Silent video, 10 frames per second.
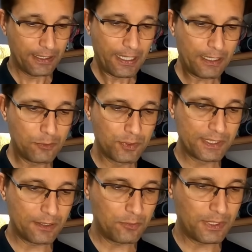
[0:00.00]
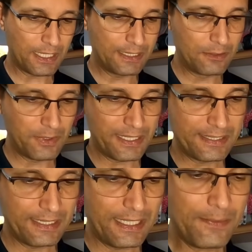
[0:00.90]
Ela usa um cartão
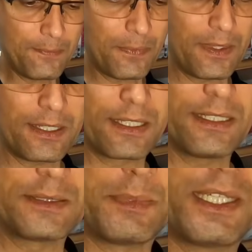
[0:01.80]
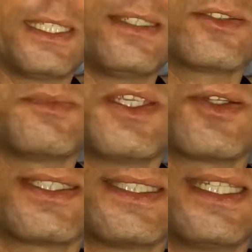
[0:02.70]
SD, aqueles pequenininhos,
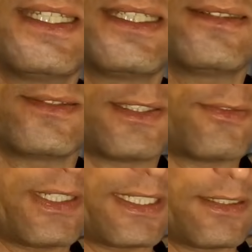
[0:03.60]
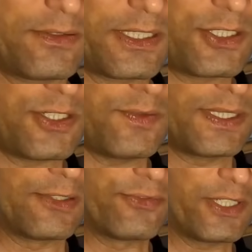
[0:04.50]
micro SD, né? Que vai aqui no cantinho,
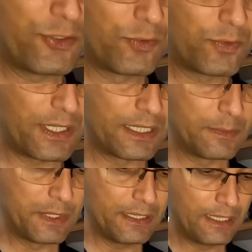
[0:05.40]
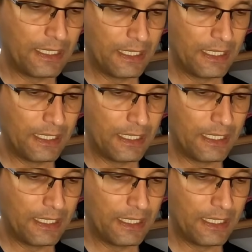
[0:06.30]
não vem junto com a câmera.